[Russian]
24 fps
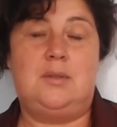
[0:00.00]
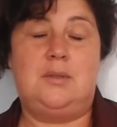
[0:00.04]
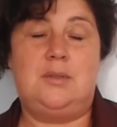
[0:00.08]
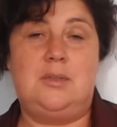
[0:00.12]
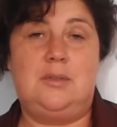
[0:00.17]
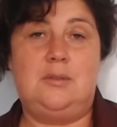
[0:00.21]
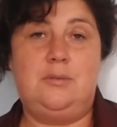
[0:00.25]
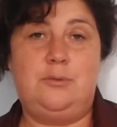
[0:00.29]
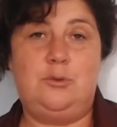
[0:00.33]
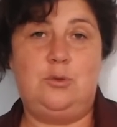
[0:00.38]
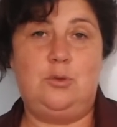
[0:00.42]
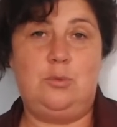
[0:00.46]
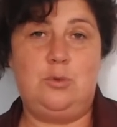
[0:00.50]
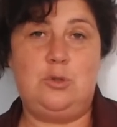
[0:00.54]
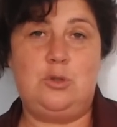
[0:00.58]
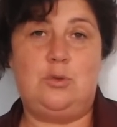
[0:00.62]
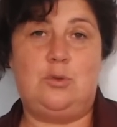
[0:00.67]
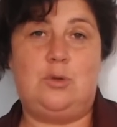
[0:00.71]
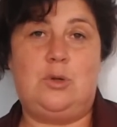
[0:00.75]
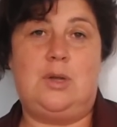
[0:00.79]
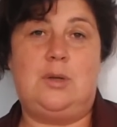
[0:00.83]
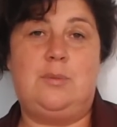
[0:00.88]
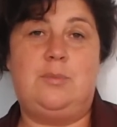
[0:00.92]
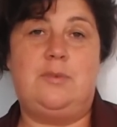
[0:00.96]
Дело в том,
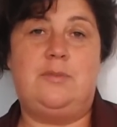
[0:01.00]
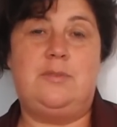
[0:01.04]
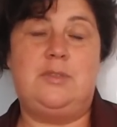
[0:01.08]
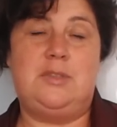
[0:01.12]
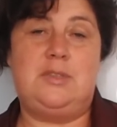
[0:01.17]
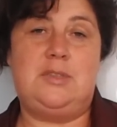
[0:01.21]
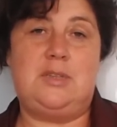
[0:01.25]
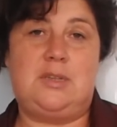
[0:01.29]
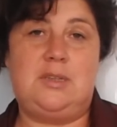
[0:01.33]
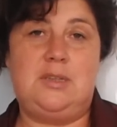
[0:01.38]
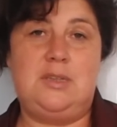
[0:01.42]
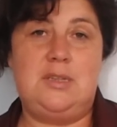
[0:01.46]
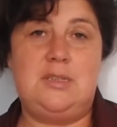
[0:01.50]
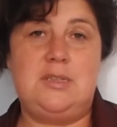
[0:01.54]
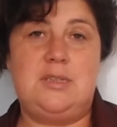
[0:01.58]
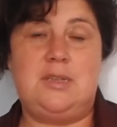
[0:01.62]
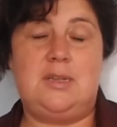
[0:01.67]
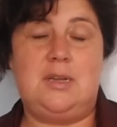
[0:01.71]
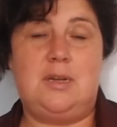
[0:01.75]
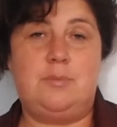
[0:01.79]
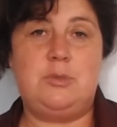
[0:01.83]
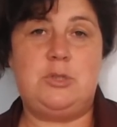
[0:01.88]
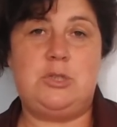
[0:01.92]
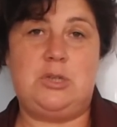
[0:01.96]
что как бы в интернете
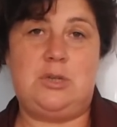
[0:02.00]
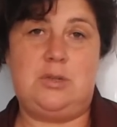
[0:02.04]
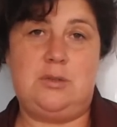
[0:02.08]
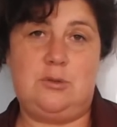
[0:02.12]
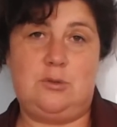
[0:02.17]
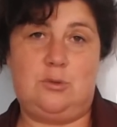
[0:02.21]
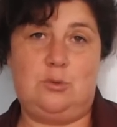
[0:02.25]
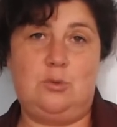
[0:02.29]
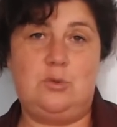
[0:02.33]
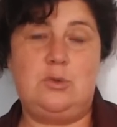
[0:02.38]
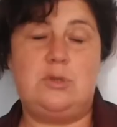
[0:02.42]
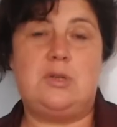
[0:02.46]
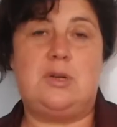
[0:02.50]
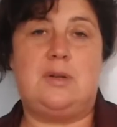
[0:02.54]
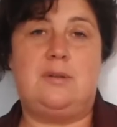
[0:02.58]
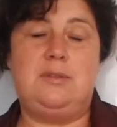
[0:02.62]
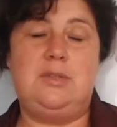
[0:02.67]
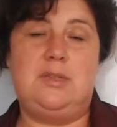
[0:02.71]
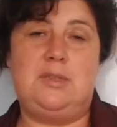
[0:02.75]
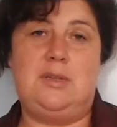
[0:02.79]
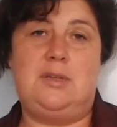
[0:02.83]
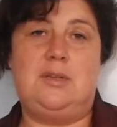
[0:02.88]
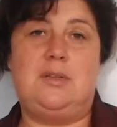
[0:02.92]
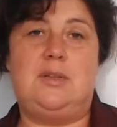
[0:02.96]
я общаюсь, ну,
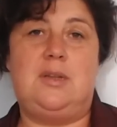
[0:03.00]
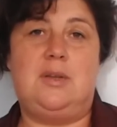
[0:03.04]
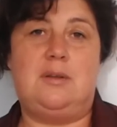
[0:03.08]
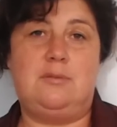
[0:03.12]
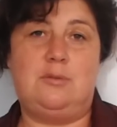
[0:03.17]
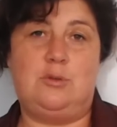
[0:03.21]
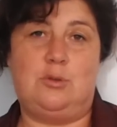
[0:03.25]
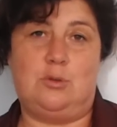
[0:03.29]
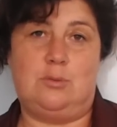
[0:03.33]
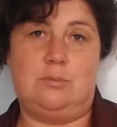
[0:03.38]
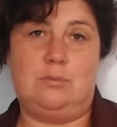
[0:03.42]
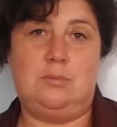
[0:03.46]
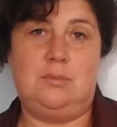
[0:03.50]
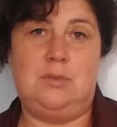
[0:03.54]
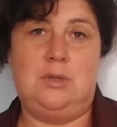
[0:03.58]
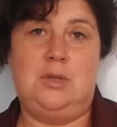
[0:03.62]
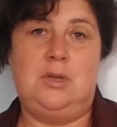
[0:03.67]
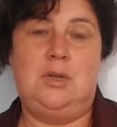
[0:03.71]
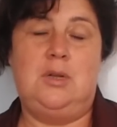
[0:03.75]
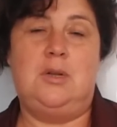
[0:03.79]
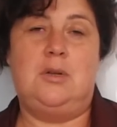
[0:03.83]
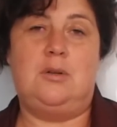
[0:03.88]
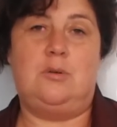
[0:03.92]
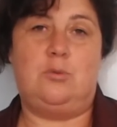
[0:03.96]
сравнительно давно.
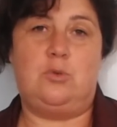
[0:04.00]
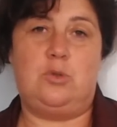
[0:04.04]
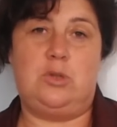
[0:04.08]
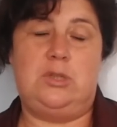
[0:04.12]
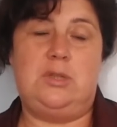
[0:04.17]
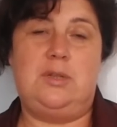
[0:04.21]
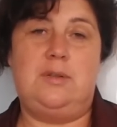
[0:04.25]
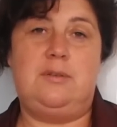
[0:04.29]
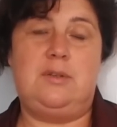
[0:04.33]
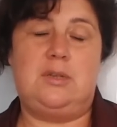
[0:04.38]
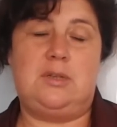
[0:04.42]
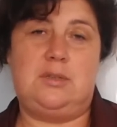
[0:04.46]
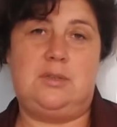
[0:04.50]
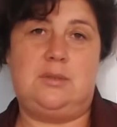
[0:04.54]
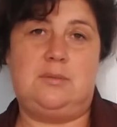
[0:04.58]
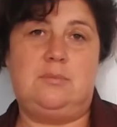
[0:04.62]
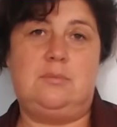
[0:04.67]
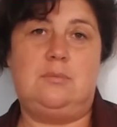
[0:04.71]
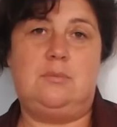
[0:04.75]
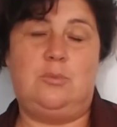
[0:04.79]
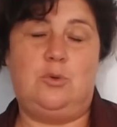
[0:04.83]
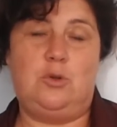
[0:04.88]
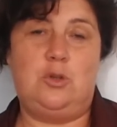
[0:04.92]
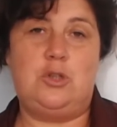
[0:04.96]
Уже, наверное,
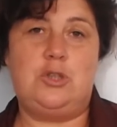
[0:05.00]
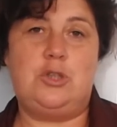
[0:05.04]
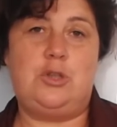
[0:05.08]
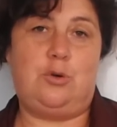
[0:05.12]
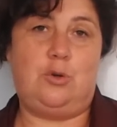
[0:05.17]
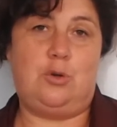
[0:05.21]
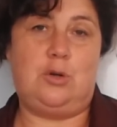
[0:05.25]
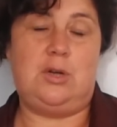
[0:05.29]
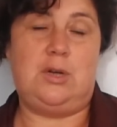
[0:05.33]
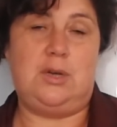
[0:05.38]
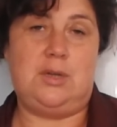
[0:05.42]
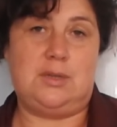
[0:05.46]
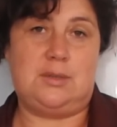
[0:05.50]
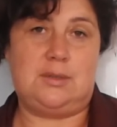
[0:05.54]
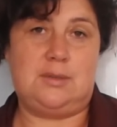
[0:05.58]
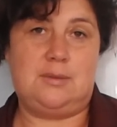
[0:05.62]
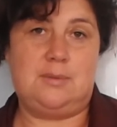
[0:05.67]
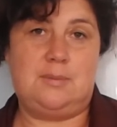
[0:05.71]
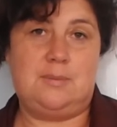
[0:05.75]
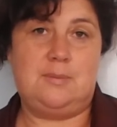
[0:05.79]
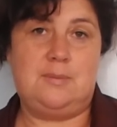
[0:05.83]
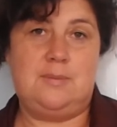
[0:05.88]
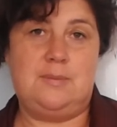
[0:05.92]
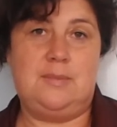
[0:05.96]
больше трех лет.
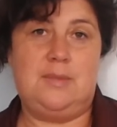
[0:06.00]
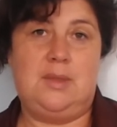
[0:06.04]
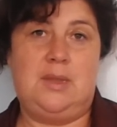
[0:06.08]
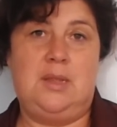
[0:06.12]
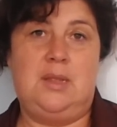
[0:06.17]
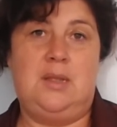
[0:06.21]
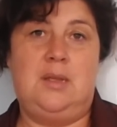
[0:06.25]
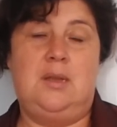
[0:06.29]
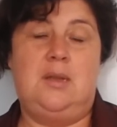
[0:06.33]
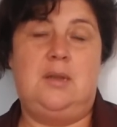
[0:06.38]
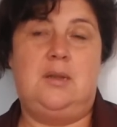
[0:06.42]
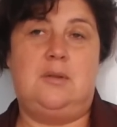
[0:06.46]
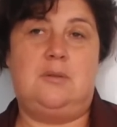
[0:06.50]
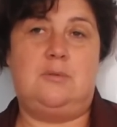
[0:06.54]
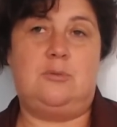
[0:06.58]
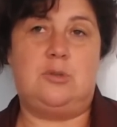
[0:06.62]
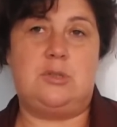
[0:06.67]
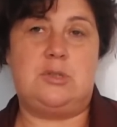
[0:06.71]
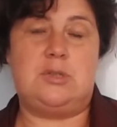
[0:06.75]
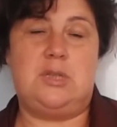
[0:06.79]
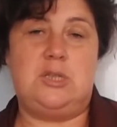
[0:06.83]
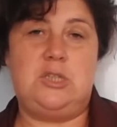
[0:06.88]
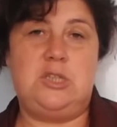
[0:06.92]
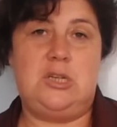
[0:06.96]

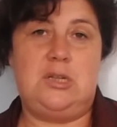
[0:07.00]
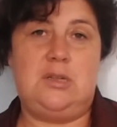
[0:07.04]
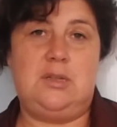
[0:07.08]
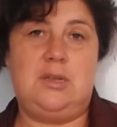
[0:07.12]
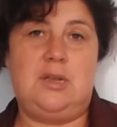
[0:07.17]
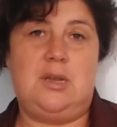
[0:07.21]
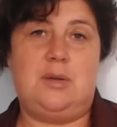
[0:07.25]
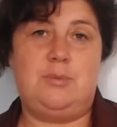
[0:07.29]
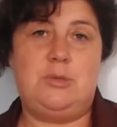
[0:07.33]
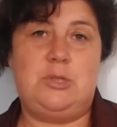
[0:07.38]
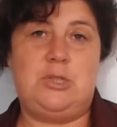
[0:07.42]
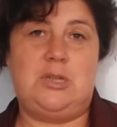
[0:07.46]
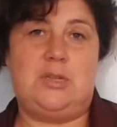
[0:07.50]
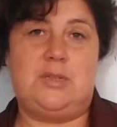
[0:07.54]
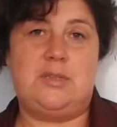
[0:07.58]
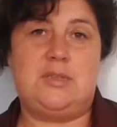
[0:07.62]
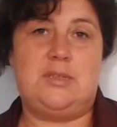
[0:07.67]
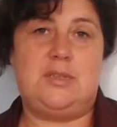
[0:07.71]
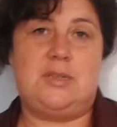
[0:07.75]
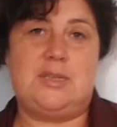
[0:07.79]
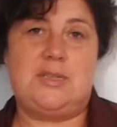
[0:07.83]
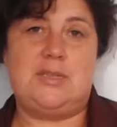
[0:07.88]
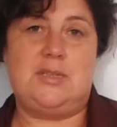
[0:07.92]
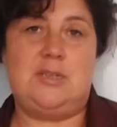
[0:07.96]
Вот сначала я общалась
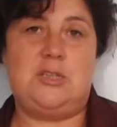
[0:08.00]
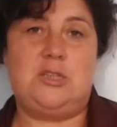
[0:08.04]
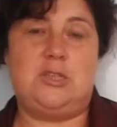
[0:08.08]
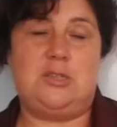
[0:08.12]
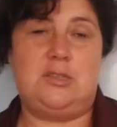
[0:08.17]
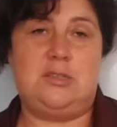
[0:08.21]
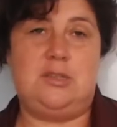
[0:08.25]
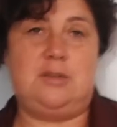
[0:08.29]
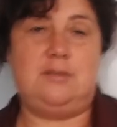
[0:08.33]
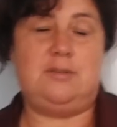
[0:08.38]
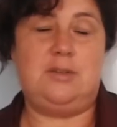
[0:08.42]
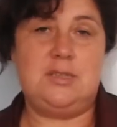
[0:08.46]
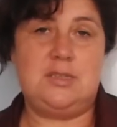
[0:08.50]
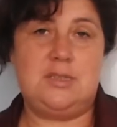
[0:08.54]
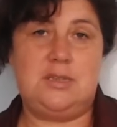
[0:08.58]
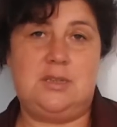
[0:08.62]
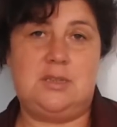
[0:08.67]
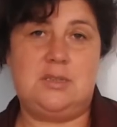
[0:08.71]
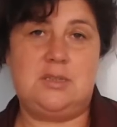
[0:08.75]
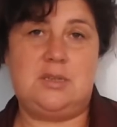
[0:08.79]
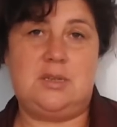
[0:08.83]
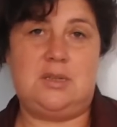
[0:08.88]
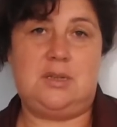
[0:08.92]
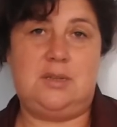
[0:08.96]
на различных
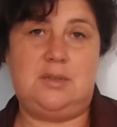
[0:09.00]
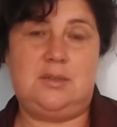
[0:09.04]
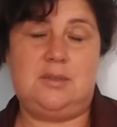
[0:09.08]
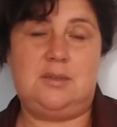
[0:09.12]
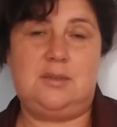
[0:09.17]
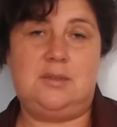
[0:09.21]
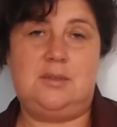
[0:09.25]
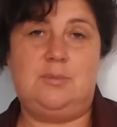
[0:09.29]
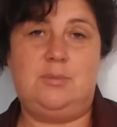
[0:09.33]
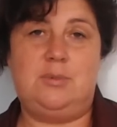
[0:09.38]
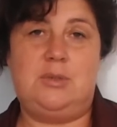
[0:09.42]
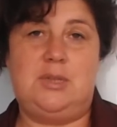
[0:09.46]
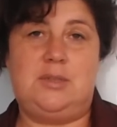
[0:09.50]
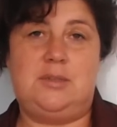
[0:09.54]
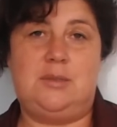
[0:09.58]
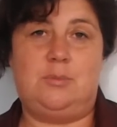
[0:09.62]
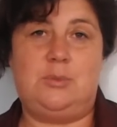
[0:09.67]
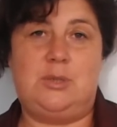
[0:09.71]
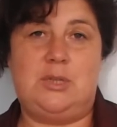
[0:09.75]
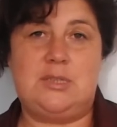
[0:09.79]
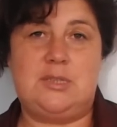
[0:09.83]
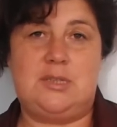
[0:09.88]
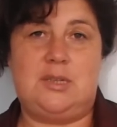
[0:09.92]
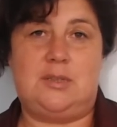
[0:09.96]
деревенских сайтах, была
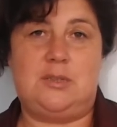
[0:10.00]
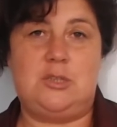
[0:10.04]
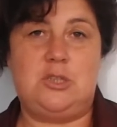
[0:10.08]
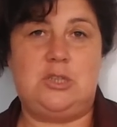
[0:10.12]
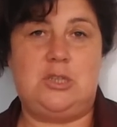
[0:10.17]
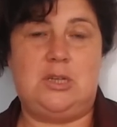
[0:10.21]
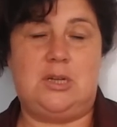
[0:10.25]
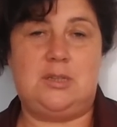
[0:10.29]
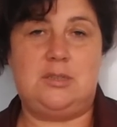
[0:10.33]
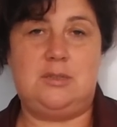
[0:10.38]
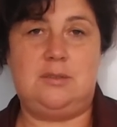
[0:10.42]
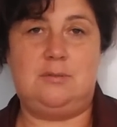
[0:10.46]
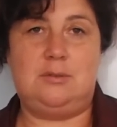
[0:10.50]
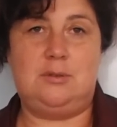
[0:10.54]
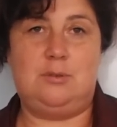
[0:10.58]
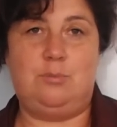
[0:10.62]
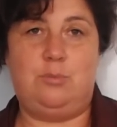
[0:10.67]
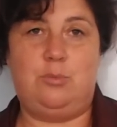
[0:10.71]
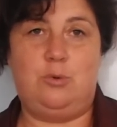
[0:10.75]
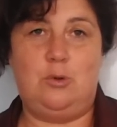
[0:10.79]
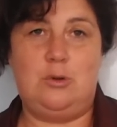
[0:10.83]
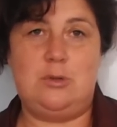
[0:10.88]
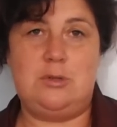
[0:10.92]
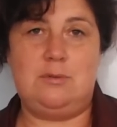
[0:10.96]
там достаточно активным
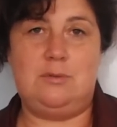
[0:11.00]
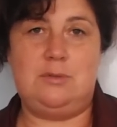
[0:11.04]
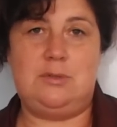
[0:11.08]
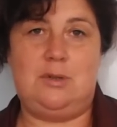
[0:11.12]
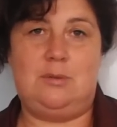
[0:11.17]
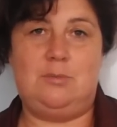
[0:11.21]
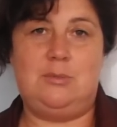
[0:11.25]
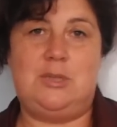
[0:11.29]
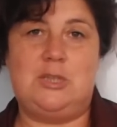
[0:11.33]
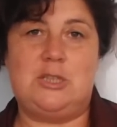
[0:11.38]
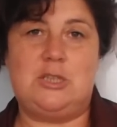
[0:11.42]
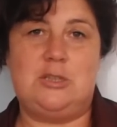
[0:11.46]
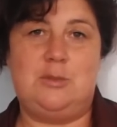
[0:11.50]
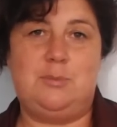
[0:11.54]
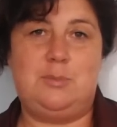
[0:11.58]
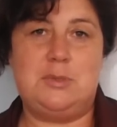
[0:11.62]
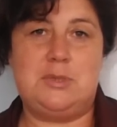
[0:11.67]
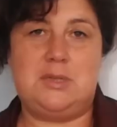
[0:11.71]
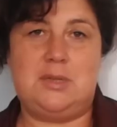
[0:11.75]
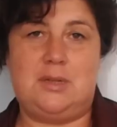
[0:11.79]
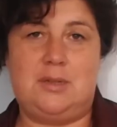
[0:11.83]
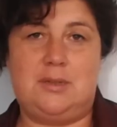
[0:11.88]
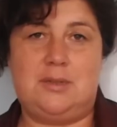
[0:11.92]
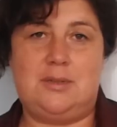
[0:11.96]
пользователем, даже
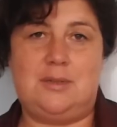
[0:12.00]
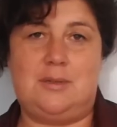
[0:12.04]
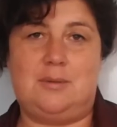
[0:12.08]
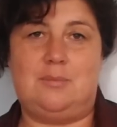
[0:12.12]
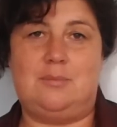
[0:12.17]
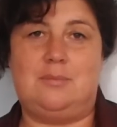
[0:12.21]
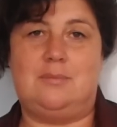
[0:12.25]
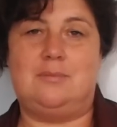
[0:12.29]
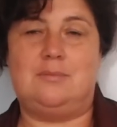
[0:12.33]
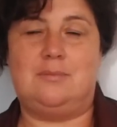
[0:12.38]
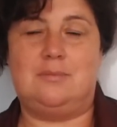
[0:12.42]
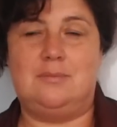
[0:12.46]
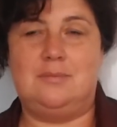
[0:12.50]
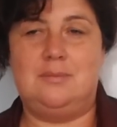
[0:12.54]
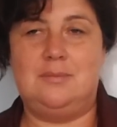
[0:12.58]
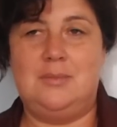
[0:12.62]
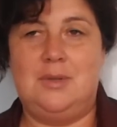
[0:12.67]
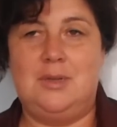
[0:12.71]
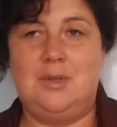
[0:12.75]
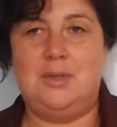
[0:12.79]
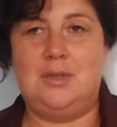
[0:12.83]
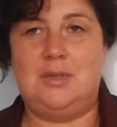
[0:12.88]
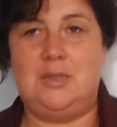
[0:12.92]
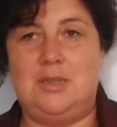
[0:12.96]
написала там
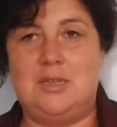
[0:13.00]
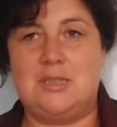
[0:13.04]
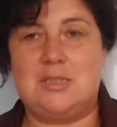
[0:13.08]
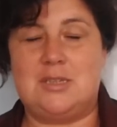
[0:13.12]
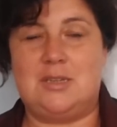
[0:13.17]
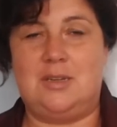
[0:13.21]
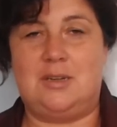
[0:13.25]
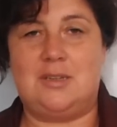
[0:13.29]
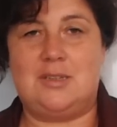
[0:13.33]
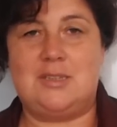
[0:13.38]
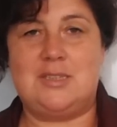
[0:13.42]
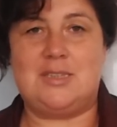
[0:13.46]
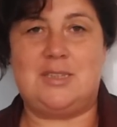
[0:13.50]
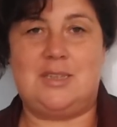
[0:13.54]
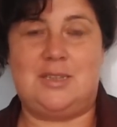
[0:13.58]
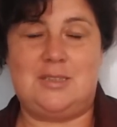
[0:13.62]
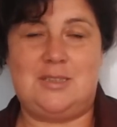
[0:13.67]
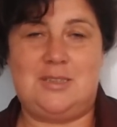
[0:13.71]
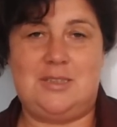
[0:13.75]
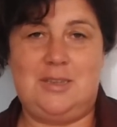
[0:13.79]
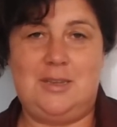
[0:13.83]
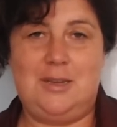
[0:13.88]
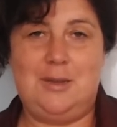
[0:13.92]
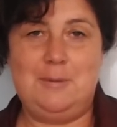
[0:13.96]
несколько
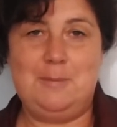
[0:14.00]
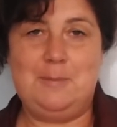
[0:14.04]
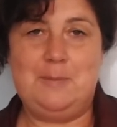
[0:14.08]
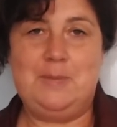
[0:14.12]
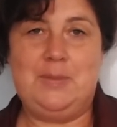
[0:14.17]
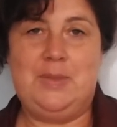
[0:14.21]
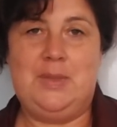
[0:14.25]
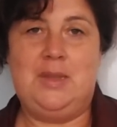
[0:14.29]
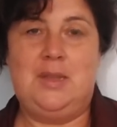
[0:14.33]
статей.